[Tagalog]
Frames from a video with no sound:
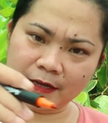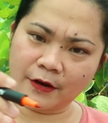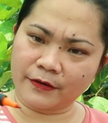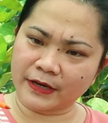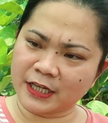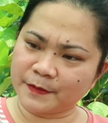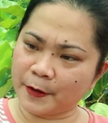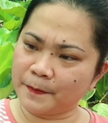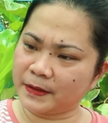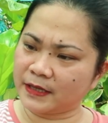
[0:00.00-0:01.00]
ay orange
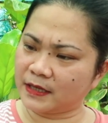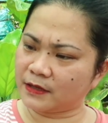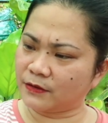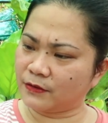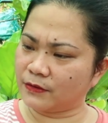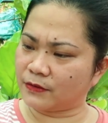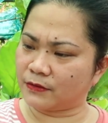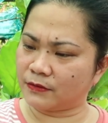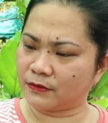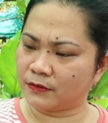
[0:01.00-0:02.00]
pa yung binili ko.
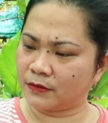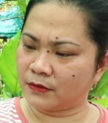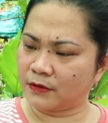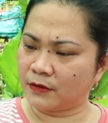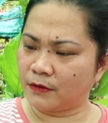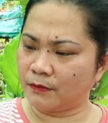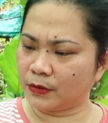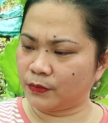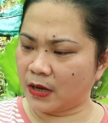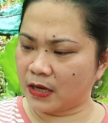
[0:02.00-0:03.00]

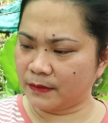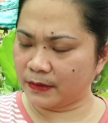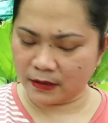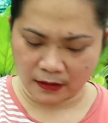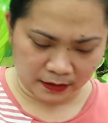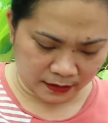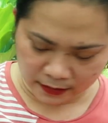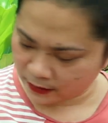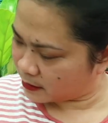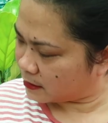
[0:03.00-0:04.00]
Ba't wala naman
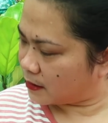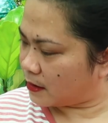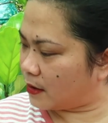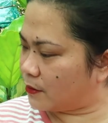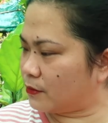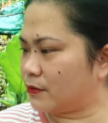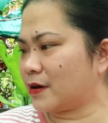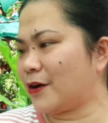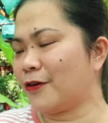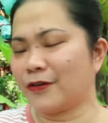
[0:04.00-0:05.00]
nakalagay? Oh,
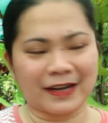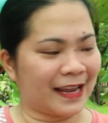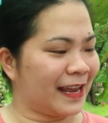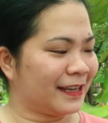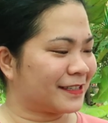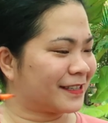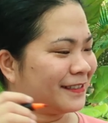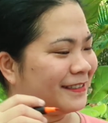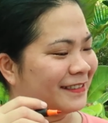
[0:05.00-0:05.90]
nga, orange.